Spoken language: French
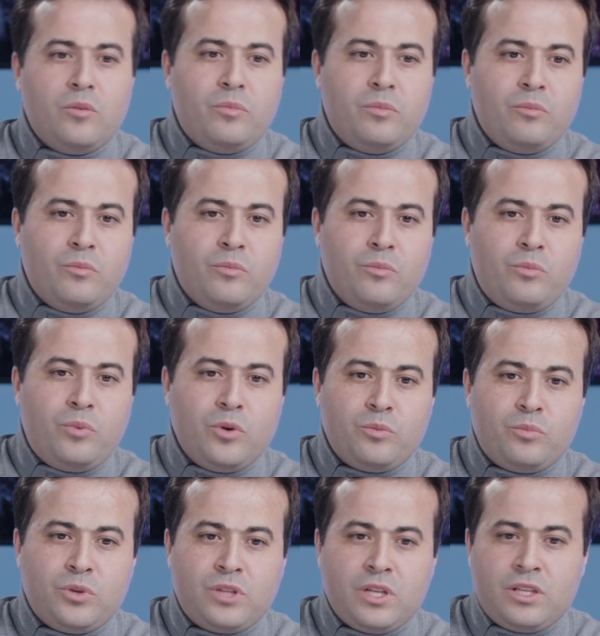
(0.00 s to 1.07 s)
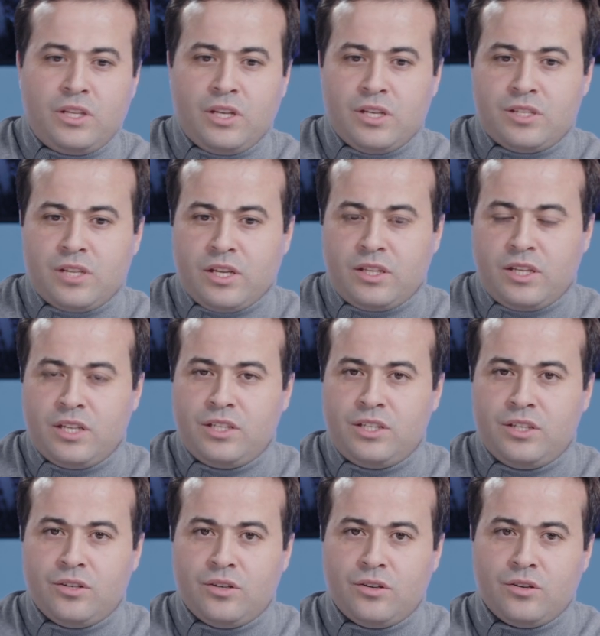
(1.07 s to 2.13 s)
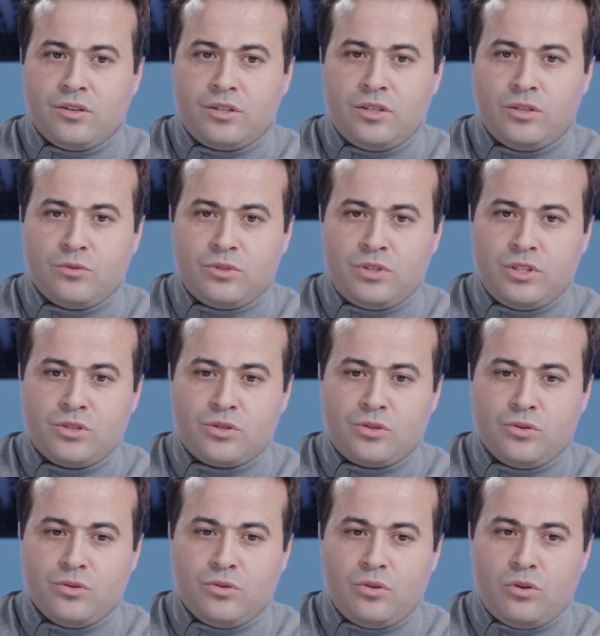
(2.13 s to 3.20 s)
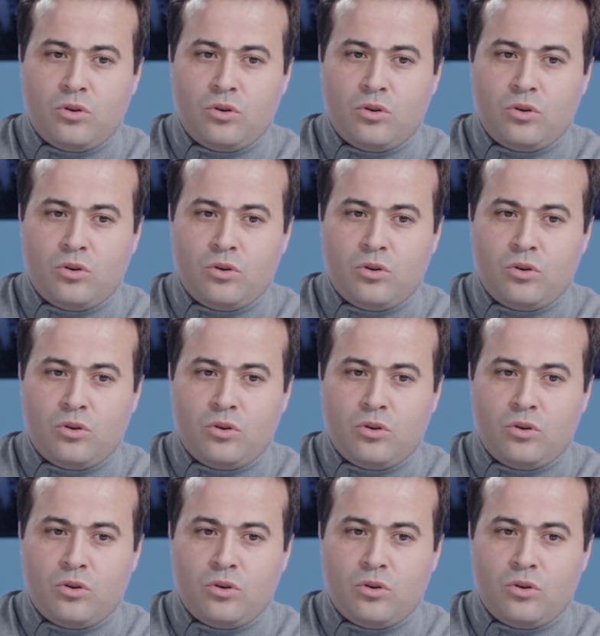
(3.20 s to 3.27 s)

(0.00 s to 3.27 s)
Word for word: Mm, peut-être il y a certaines qui, euh, qui nous disent que